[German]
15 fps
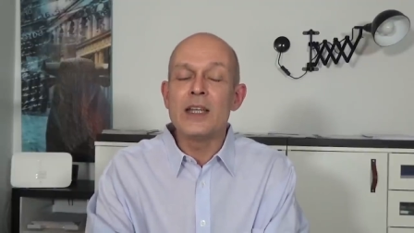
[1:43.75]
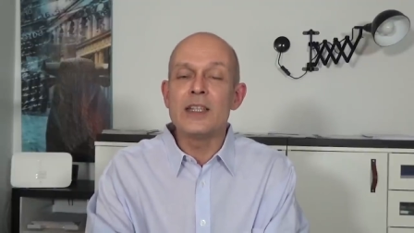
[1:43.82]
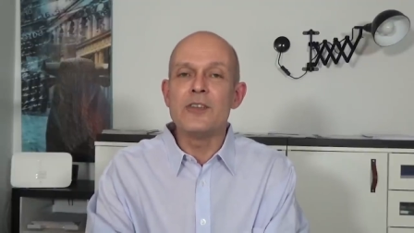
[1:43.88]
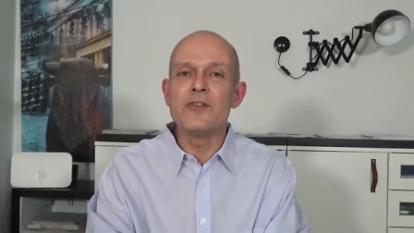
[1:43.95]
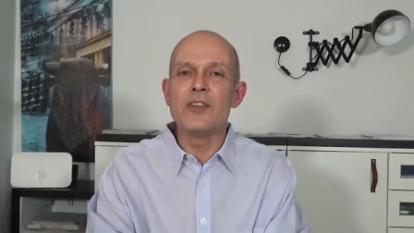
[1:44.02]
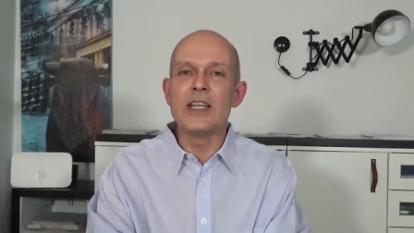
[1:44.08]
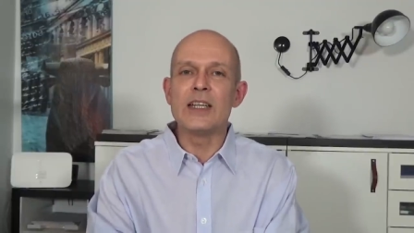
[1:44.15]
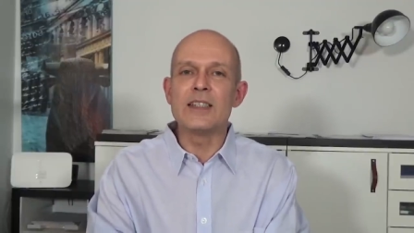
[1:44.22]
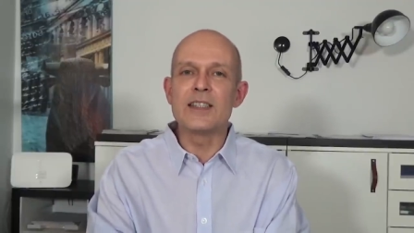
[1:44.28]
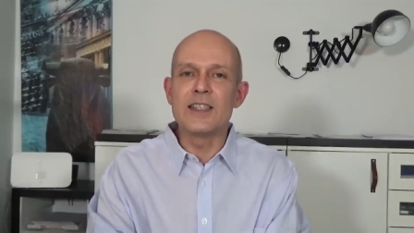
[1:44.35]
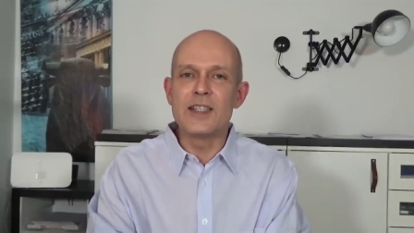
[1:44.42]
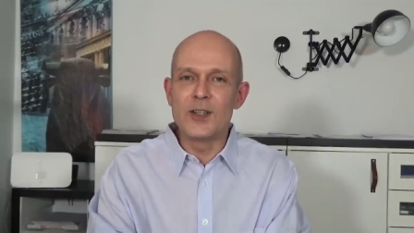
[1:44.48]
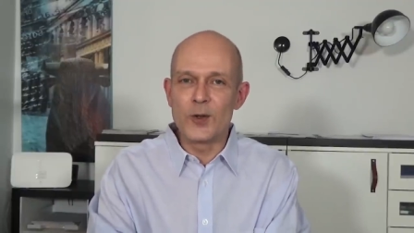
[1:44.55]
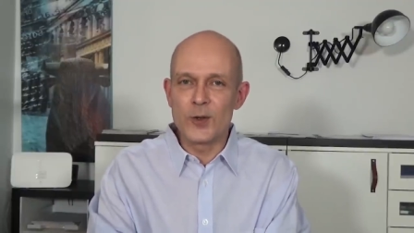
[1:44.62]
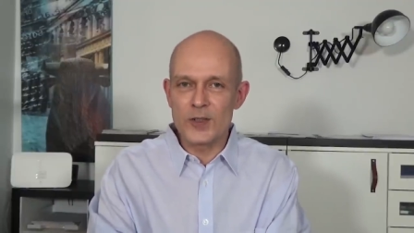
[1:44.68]
Die
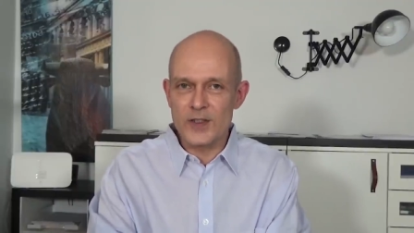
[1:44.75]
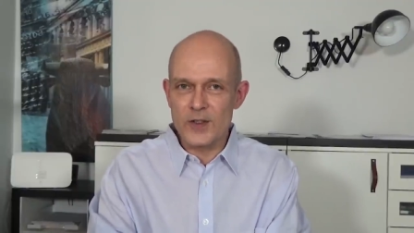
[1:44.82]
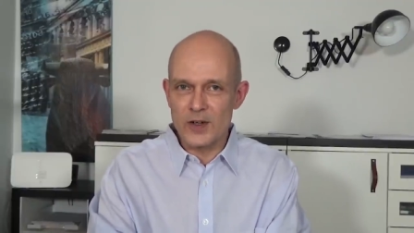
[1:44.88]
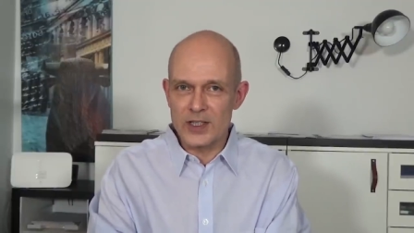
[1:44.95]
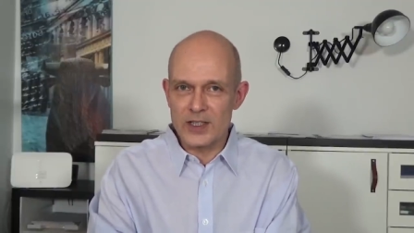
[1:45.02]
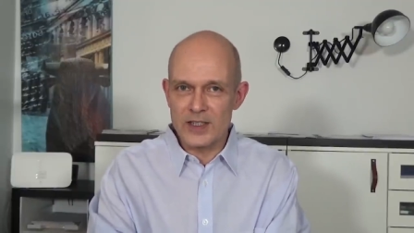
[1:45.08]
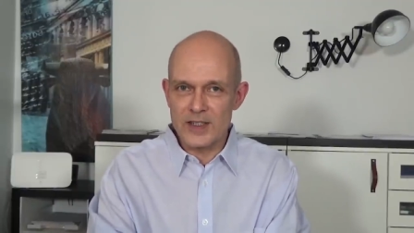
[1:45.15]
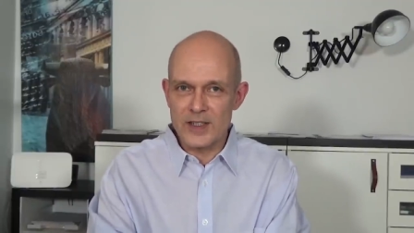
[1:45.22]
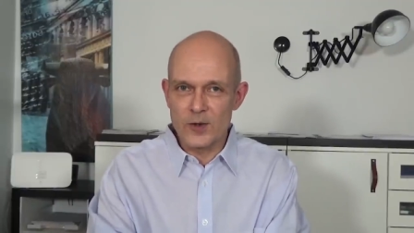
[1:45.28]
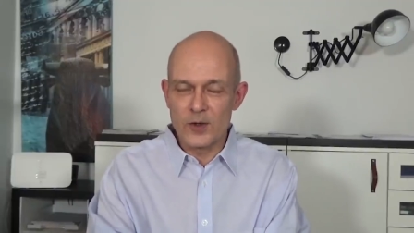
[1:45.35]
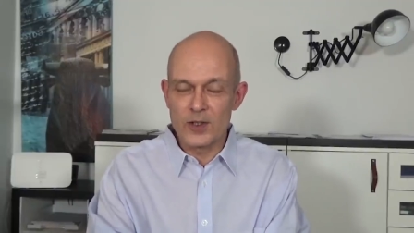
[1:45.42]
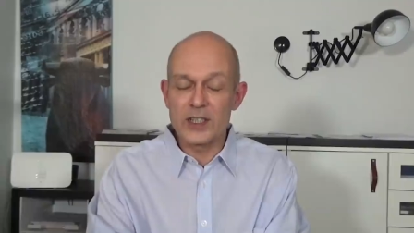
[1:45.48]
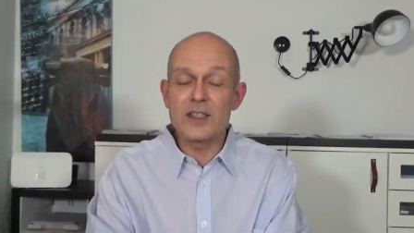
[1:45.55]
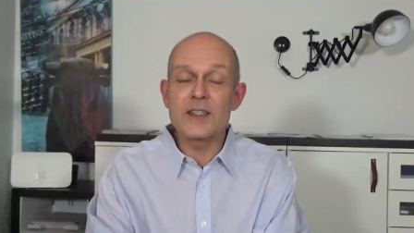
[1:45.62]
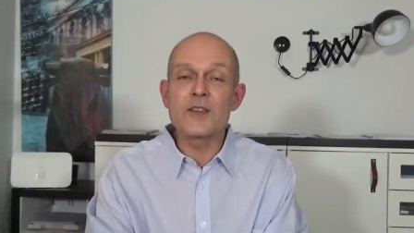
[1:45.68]

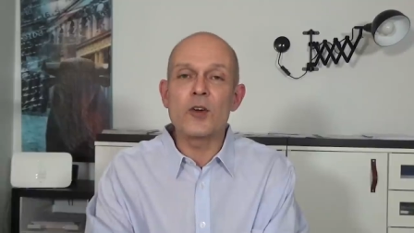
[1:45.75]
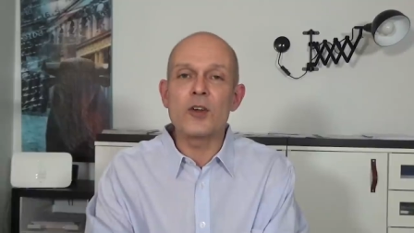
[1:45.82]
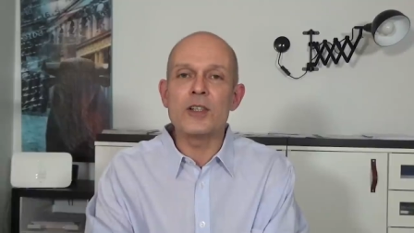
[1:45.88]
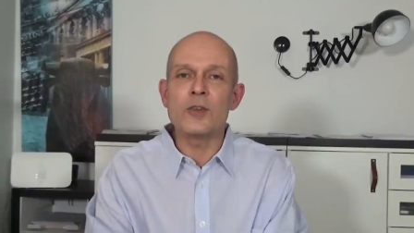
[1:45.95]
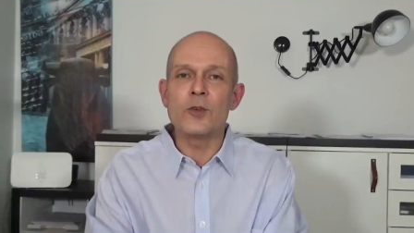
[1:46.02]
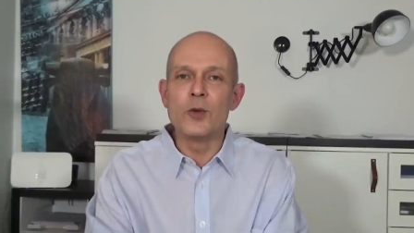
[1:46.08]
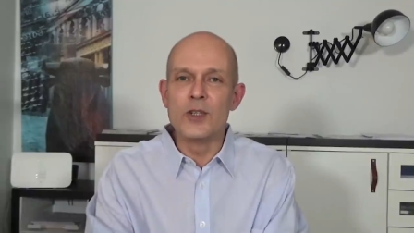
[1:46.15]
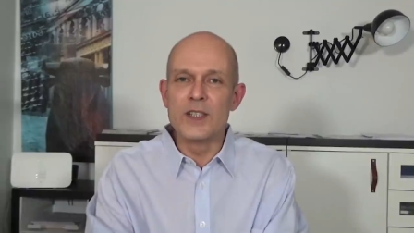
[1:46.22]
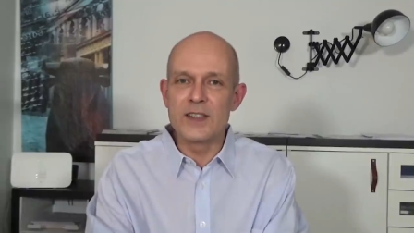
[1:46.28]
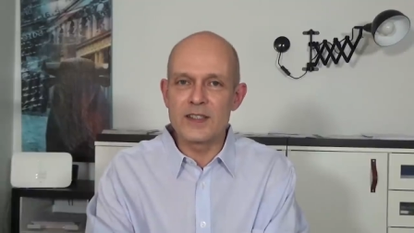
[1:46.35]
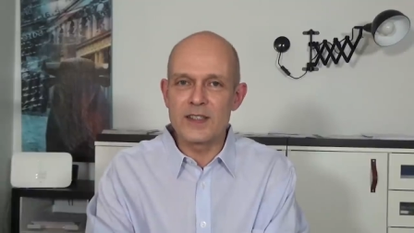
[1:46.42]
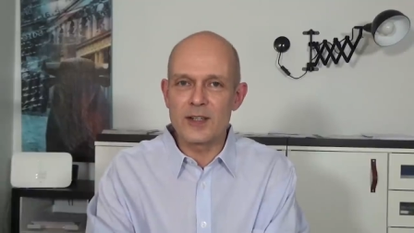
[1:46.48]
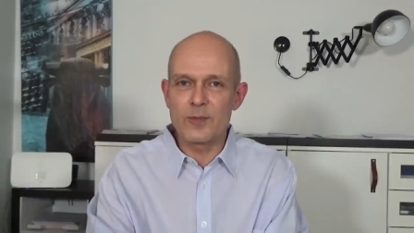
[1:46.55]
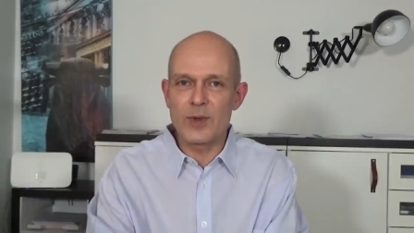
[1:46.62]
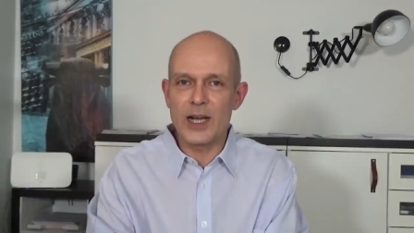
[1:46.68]
Finanzierungskonditionen sollen
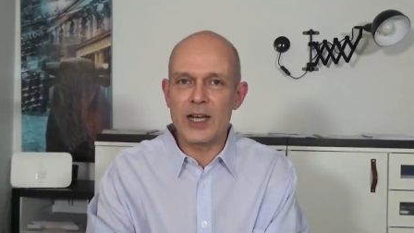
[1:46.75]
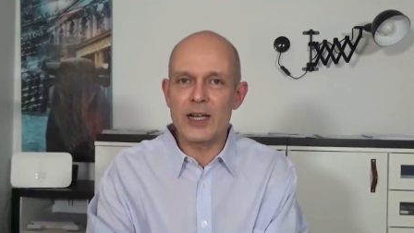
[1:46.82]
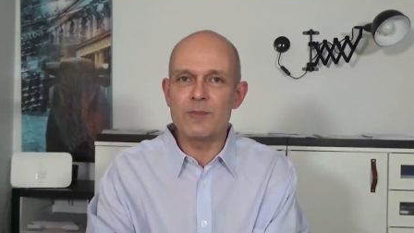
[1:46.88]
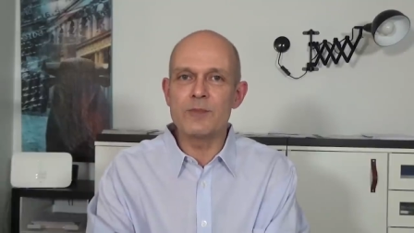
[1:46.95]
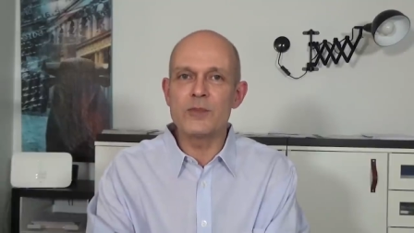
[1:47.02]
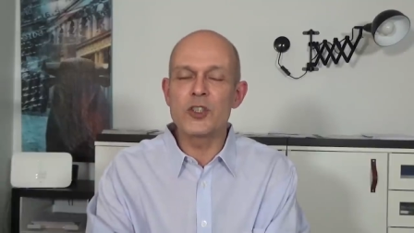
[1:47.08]
günstig bleiben,